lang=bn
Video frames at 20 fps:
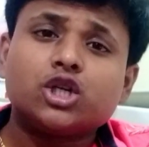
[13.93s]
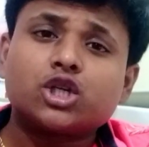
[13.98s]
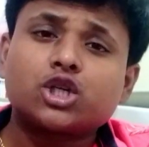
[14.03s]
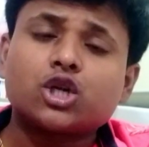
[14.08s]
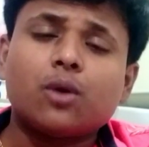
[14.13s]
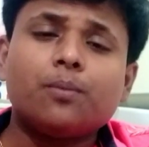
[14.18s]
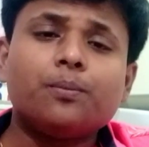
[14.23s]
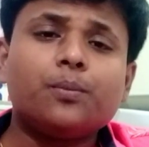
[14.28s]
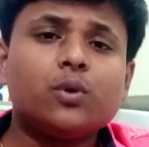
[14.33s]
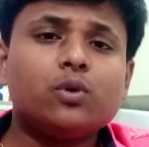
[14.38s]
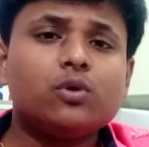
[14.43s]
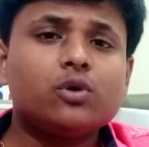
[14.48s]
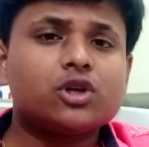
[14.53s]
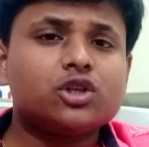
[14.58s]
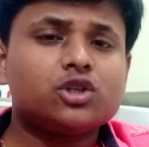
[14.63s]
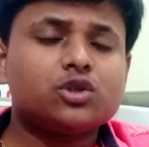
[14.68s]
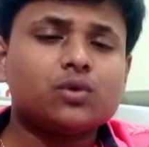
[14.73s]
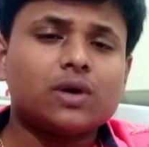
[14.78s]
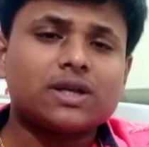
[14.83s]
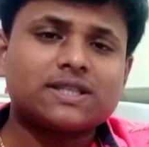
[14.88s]
সম্পূর্ণ
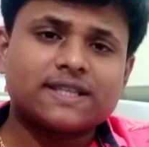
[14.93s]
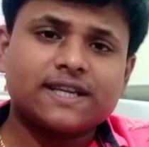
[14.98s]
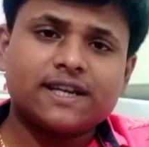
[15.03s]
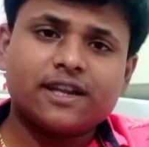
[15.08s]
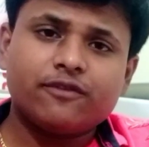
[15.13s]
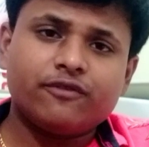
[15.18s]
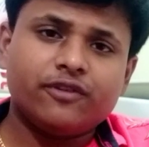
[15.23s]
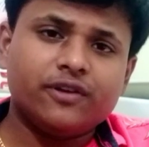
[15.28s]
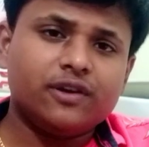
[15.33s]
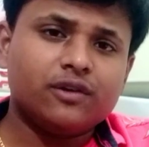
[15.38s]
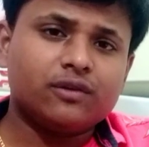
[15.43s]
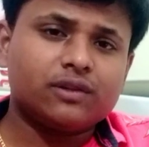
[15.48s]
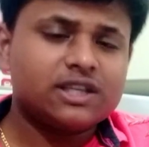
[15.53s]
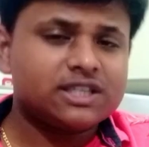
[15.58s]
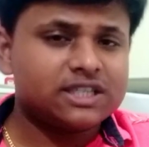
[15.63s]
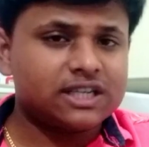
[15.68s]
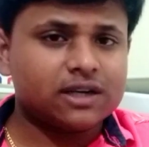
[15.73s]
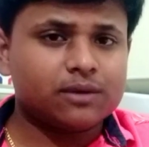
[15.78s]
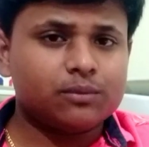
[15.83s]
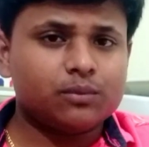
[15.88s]
কিছু আজকের এই ভিডিওতে
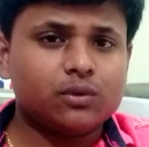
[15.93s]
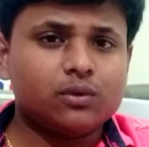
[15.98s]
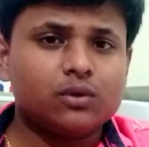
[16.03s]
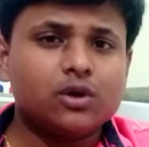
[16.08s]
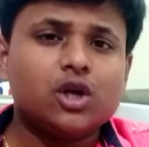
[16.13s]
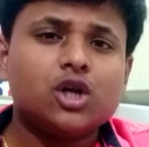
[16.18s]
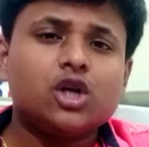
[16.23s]
জানাবো